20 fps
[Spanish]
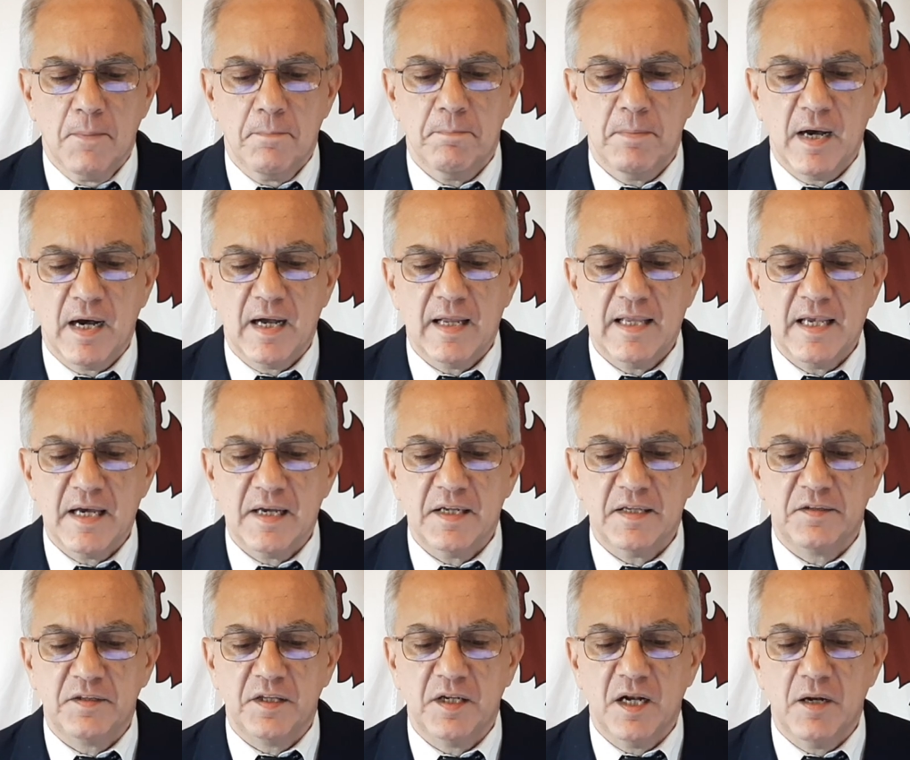
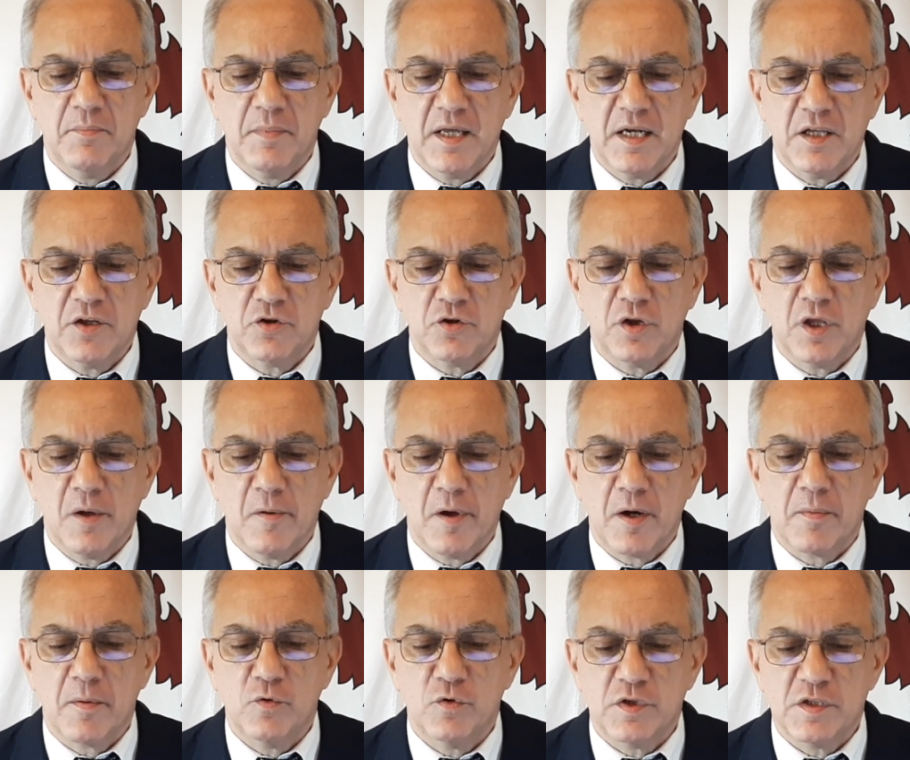Magallanes tiene el mérito de
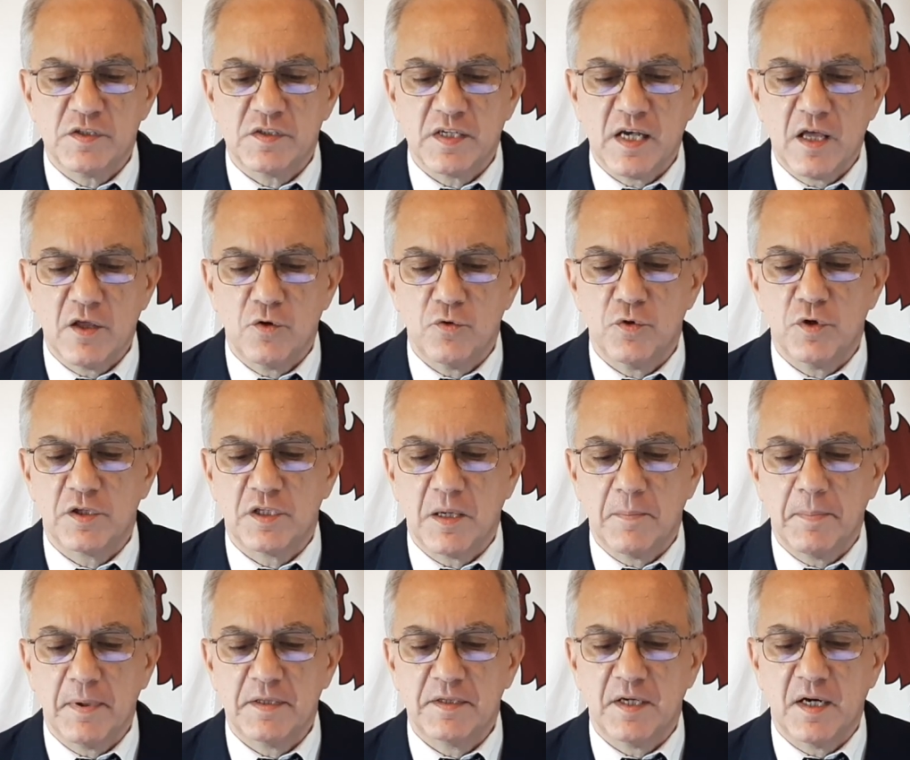haber bautizado
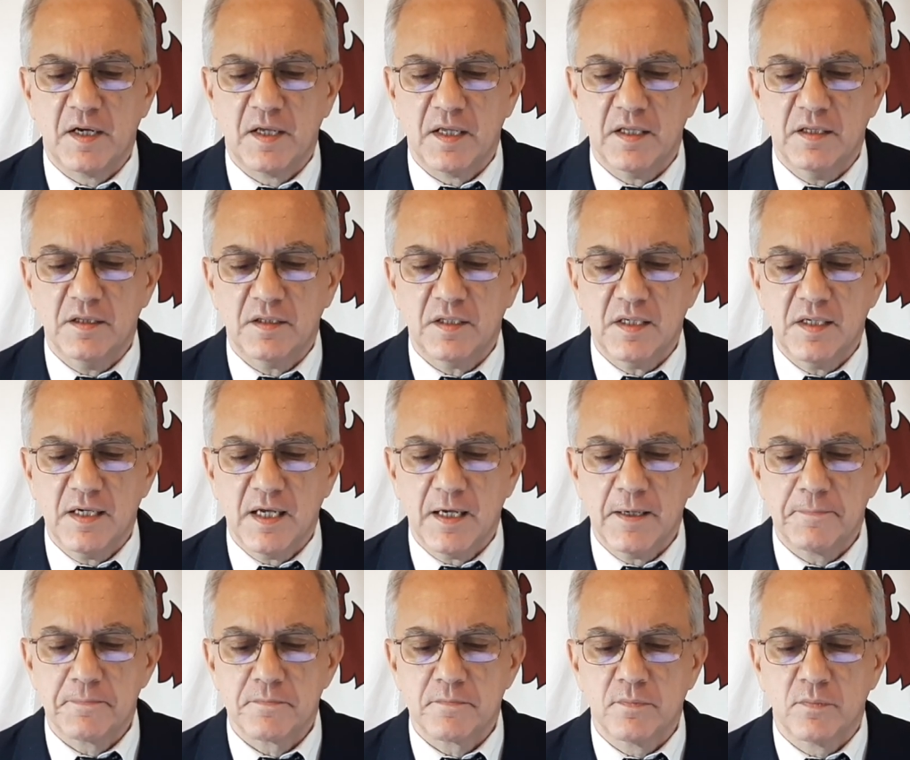nuestra patria
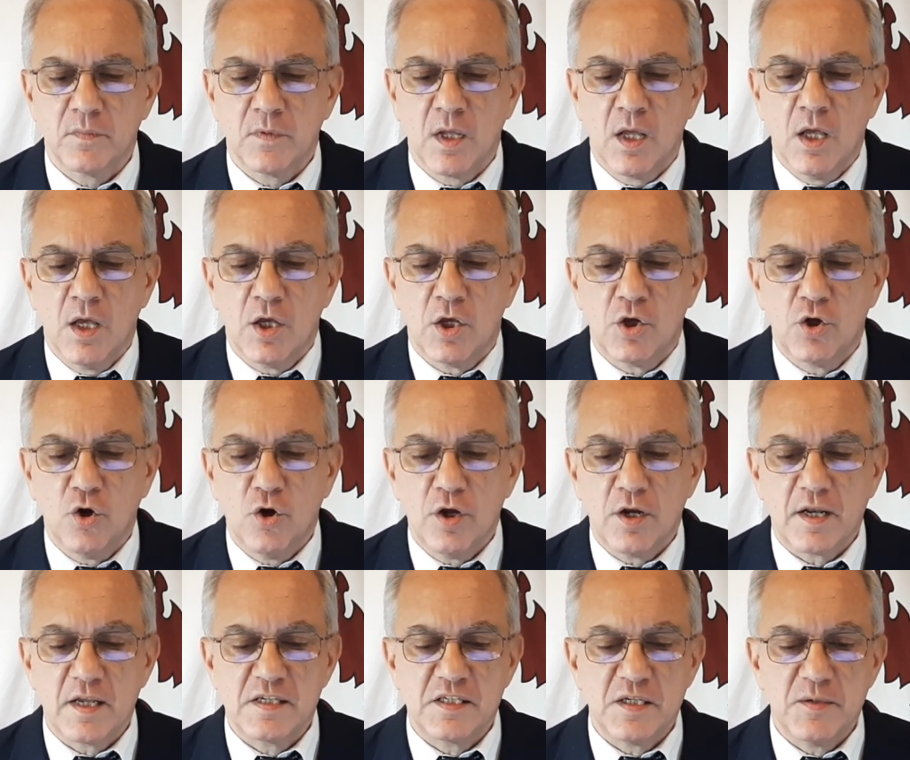argentina, que hoy
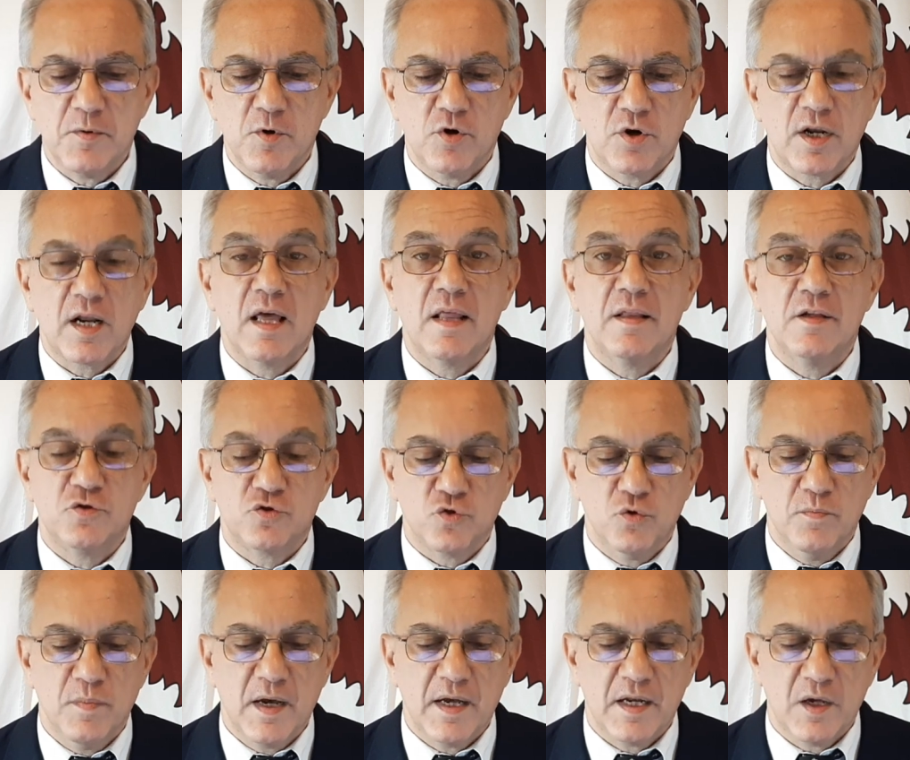recibe honrada en
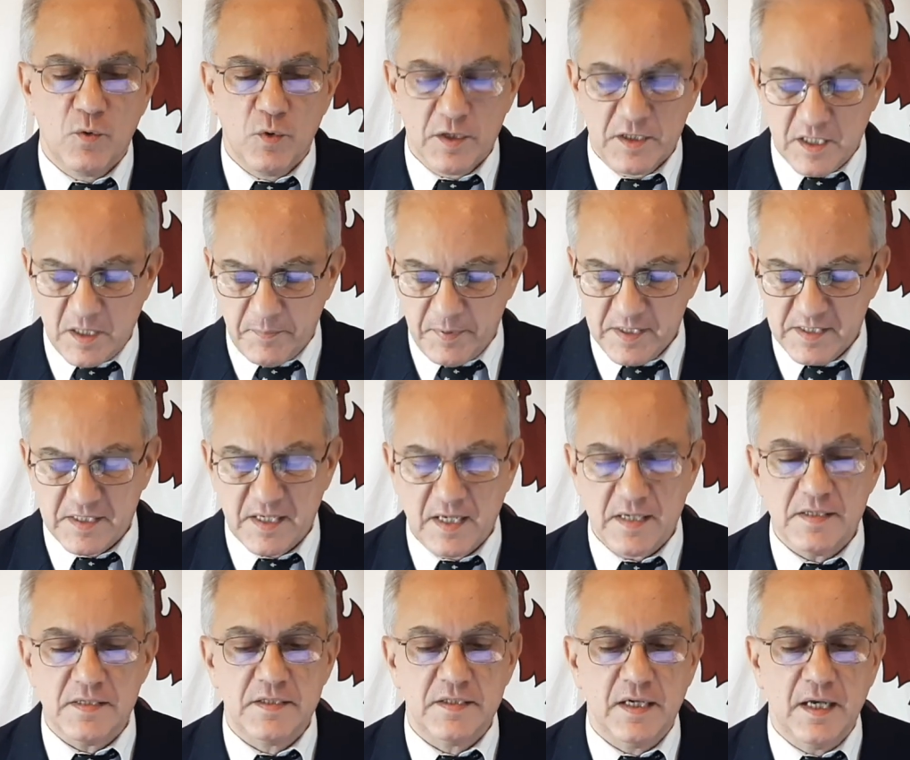sus mares vuestra
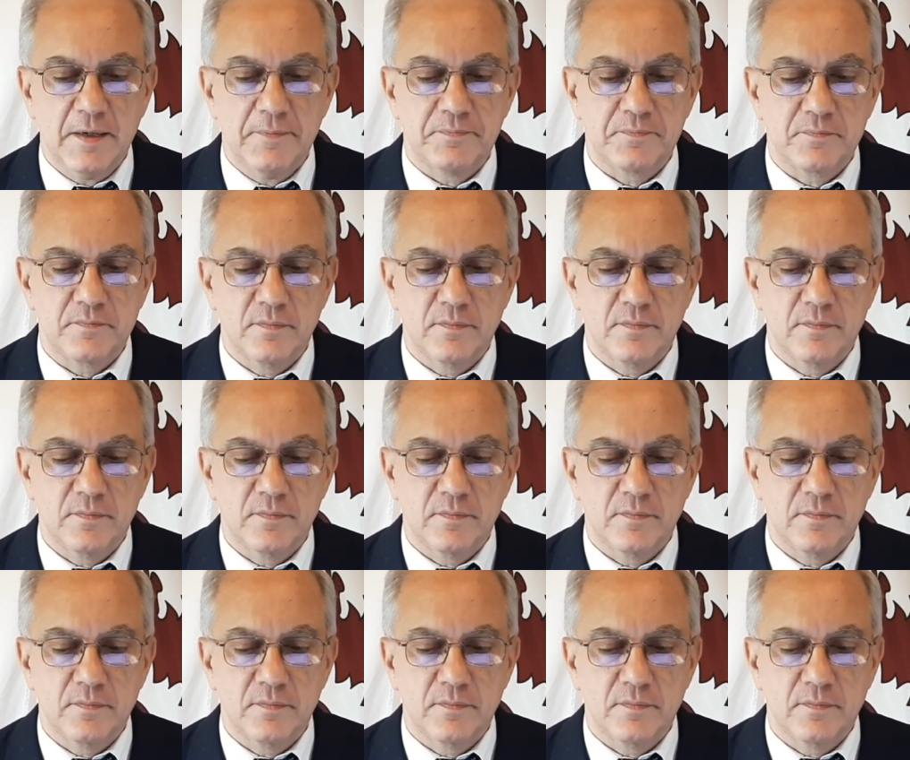presencia.